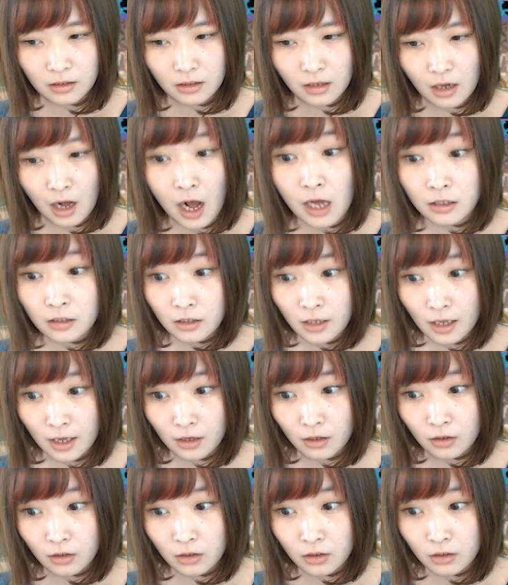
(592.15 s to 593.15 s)
半減
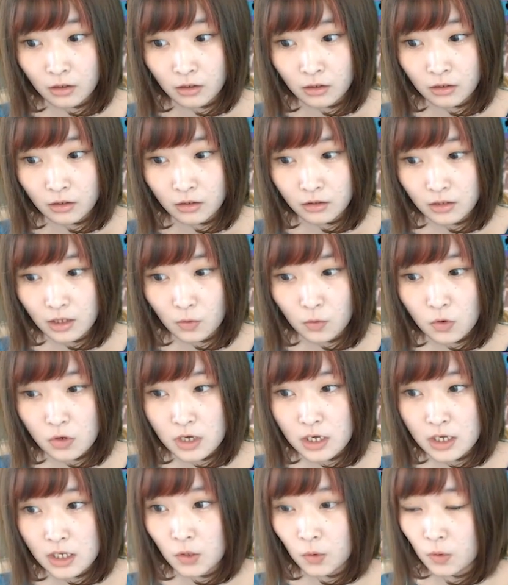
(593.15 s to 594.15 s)
で攻
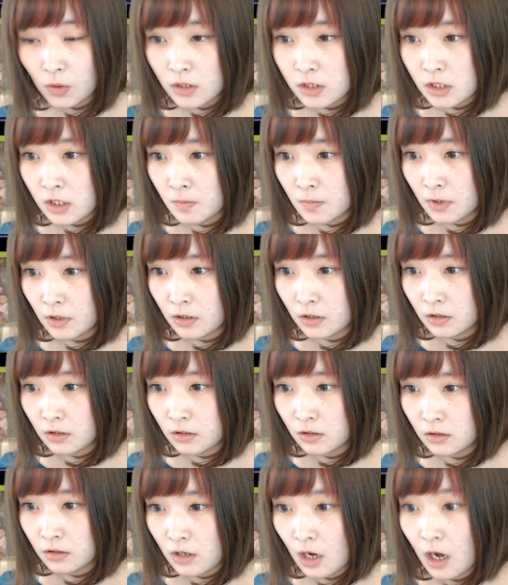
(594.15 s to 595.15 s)
撃力は3倍
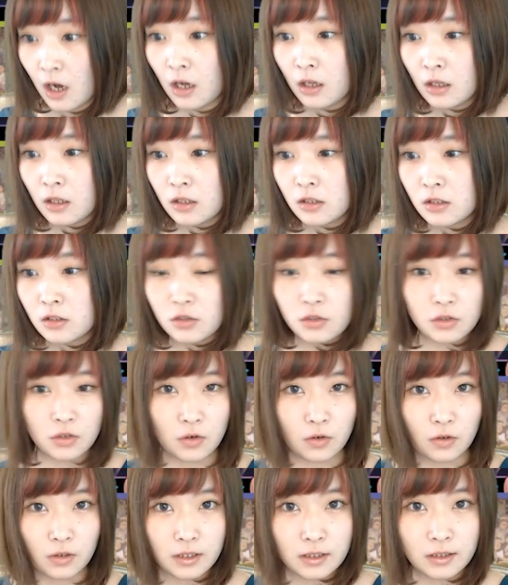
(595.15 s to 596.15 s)
あ
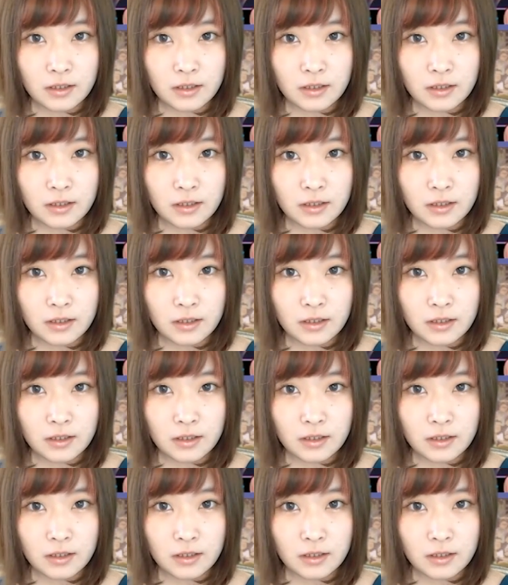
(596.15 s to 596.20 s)
強い